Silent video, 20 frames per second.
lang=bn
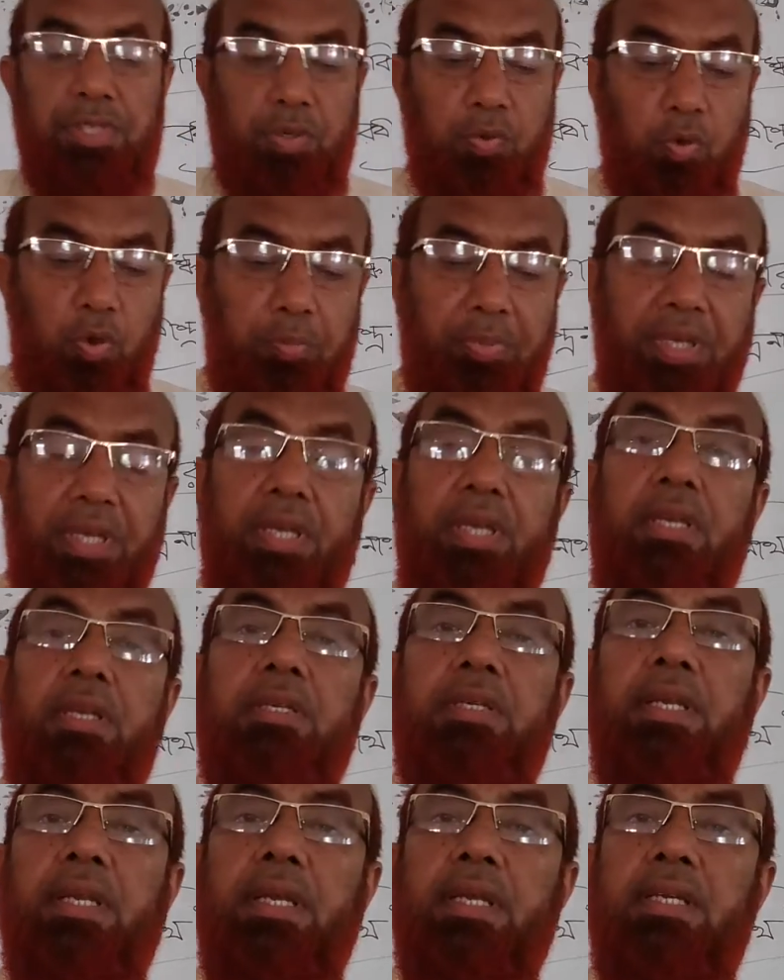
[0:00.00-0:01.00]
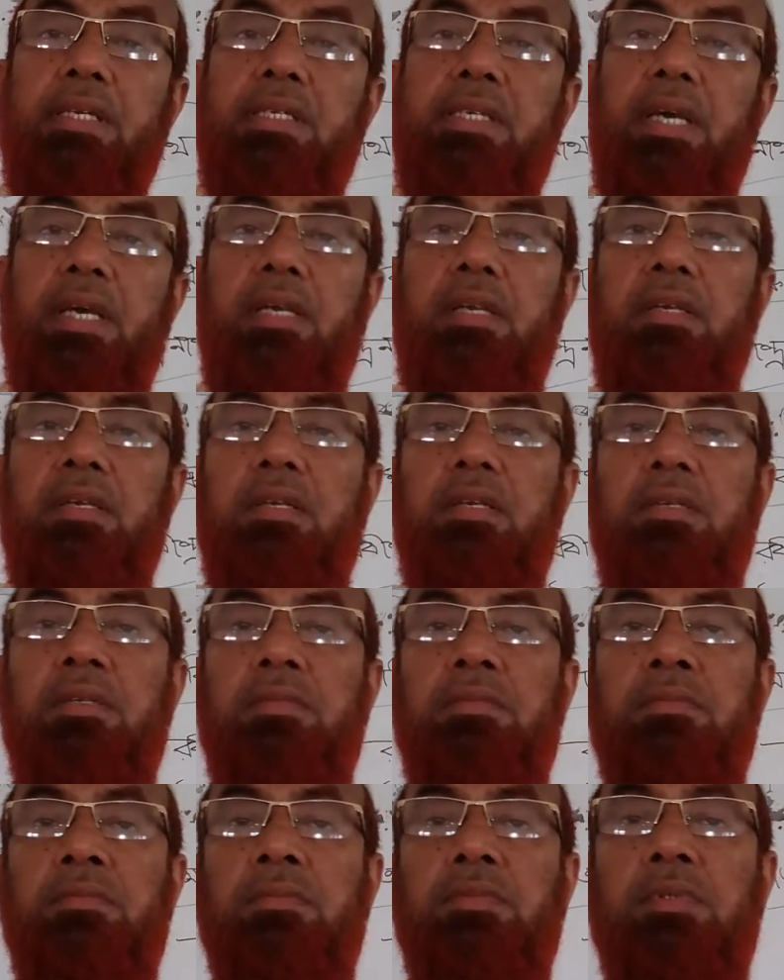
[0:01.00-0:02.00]
যে কবি যে লিখেছেন
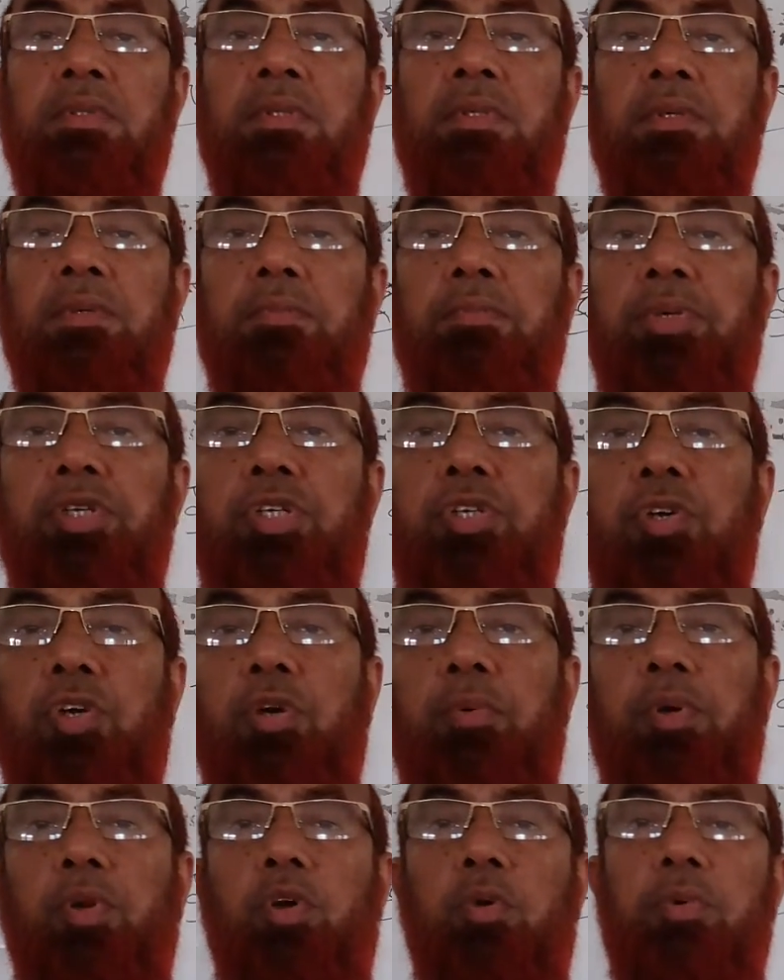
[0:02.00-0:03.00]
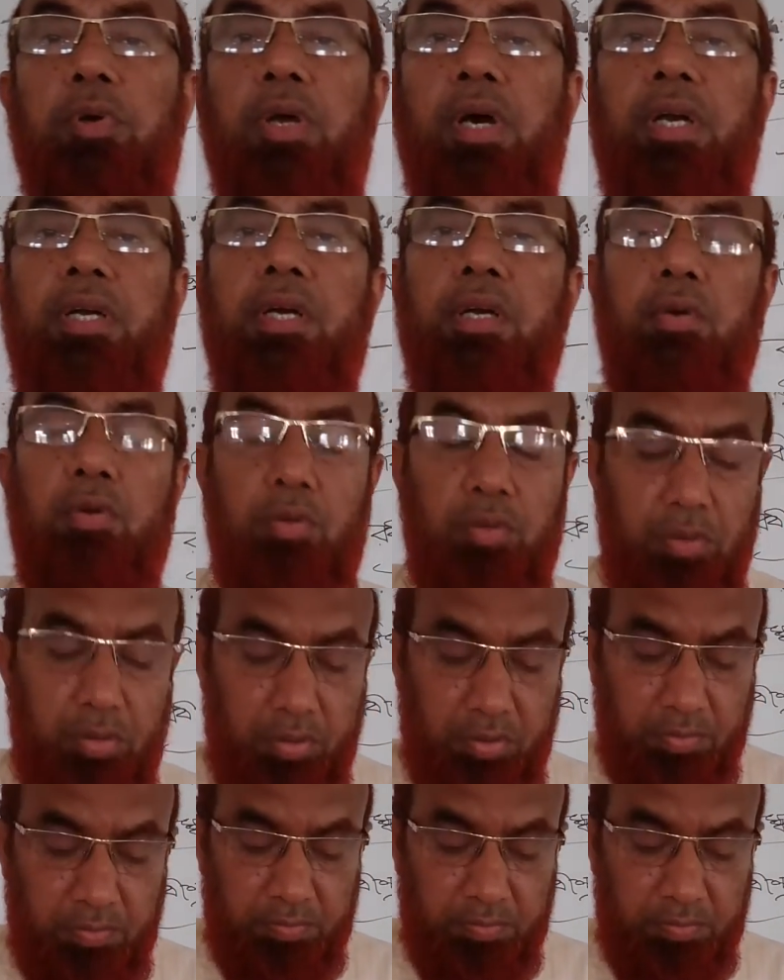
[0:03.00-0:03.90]
বিশ্বকবি রবীন্দ্রনাথ ঠাকুর